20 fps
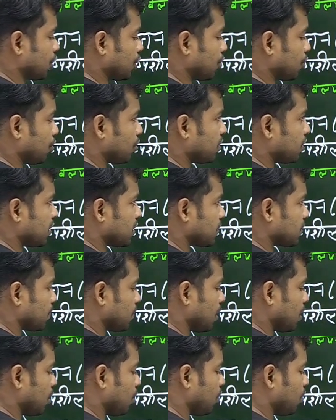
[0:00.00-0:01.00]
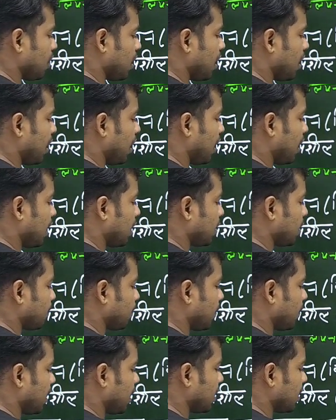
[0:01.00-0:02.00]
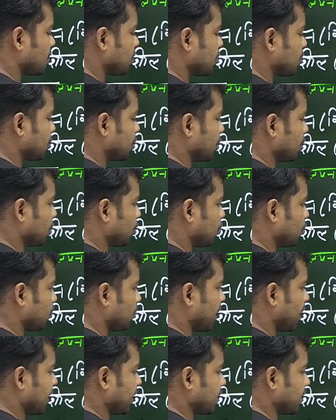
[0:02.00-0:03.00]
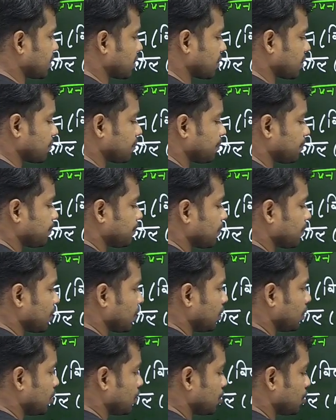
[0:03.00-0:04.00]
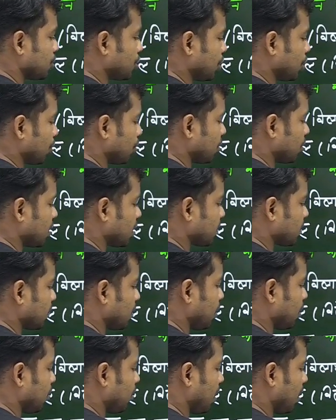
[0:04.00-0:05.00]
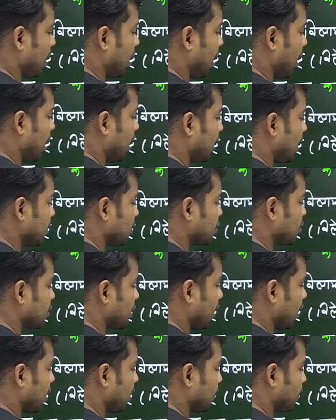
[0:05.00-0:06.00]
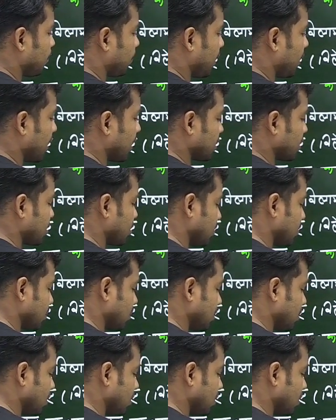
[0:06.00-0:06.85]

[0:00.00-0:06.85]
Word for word: जीरो दशमलव आठ पांच जीरो माइनस जीरो दशमलव आठ चार पांच